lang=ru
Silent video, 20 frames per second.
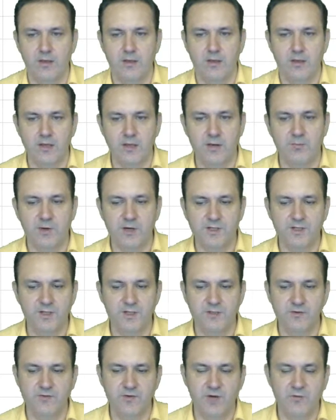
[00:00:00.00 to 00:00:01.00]
И
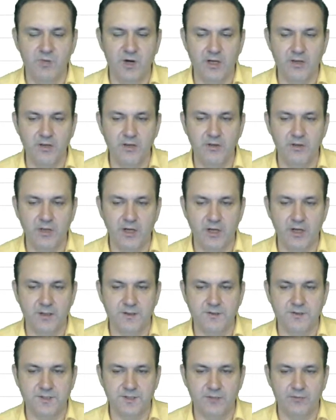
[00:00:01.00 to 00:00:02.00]
обратите внимание на
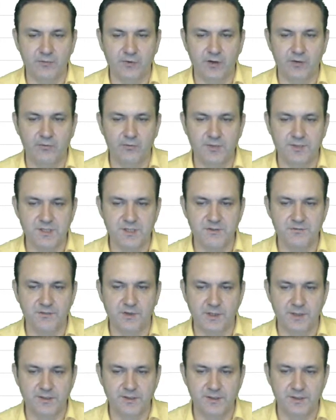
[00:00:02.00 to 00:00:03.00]
цифры вот здесь в
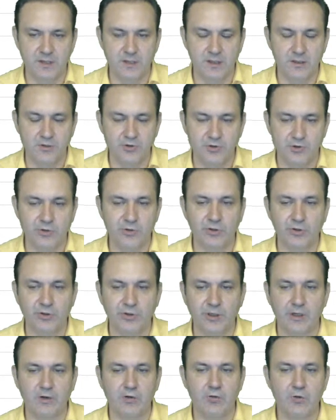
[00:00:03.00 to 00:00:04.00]
конце. Что это
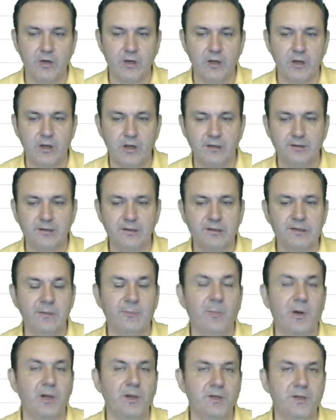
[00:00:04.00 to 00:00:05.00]
такое? Это
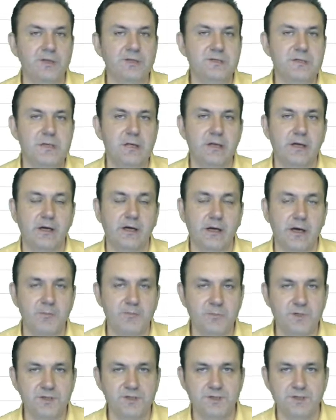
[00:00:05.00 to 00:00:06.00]
дополнительная
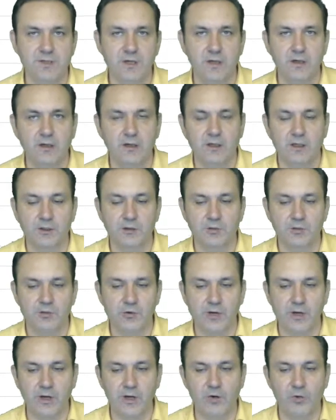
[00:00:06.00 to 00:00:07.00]
комиссия,
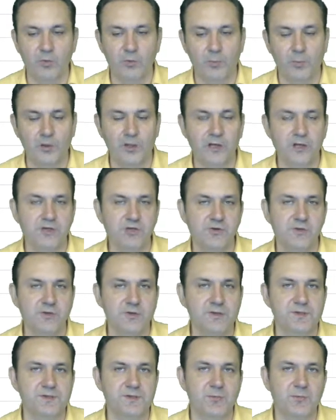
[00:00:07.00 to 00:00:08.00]
которая
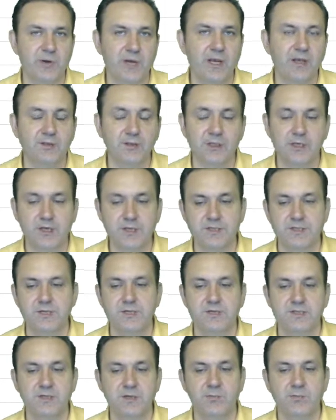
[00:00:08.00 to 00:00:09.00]
уплачивается при открытии
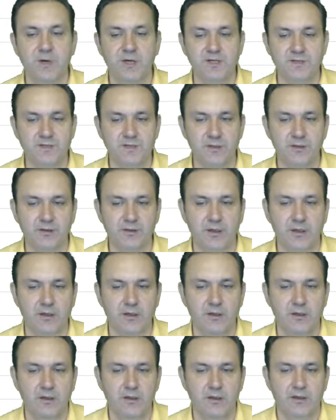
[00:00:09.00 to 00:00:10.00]
депозита.
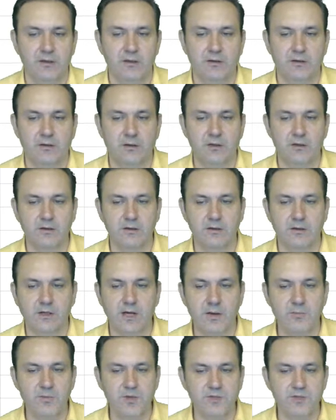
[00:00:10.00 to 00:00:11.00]
А
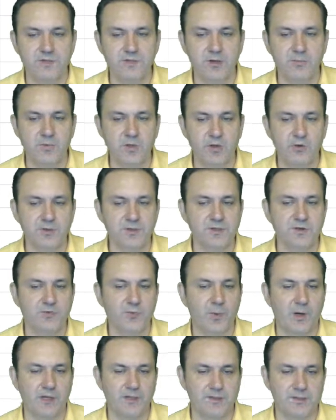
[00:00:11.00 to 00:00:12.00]
комиссия берется в
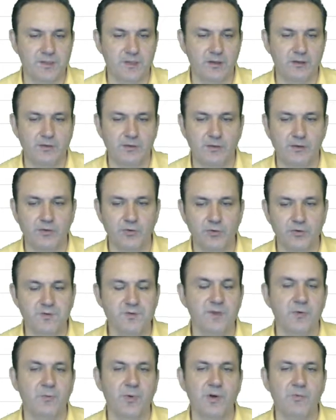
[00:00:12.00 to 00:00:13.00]
процентах. То есть,
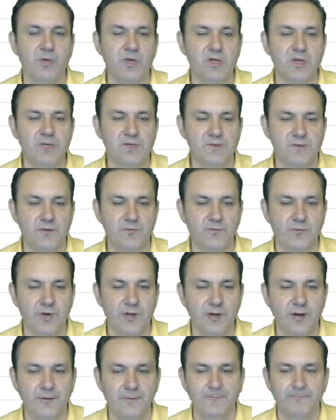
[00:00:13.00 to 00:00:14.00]
например, если
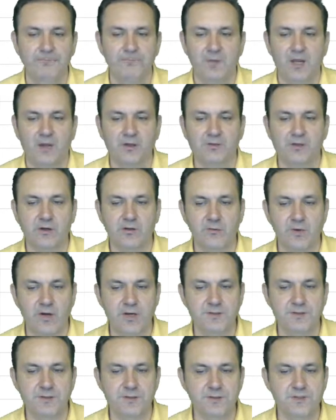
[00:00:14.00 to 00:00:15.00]
вы
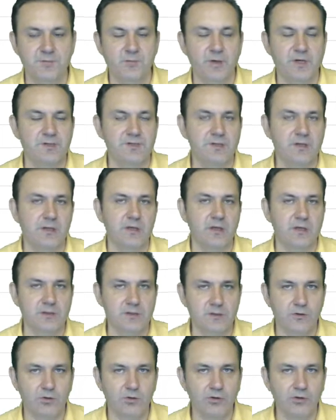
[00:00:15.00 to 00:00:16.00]
открываете депозит на
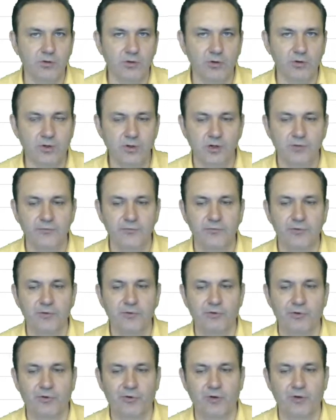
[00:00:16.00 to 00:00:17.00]
100 долларов,
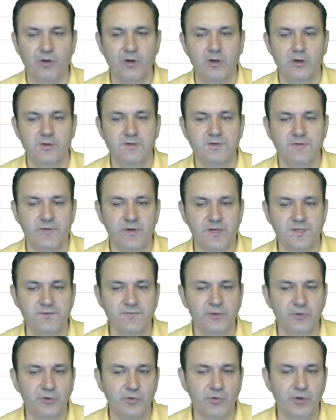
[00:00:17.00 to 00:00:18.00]
то с вас в
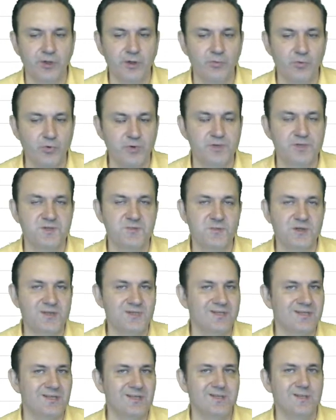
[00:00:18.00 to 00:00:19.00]
итоге будет
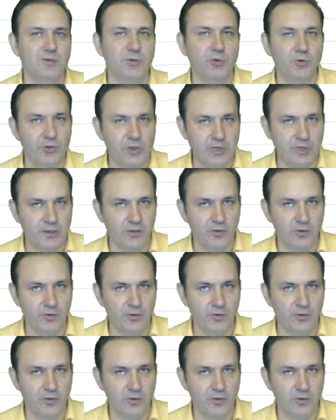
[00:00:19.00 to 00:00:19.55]
списано 103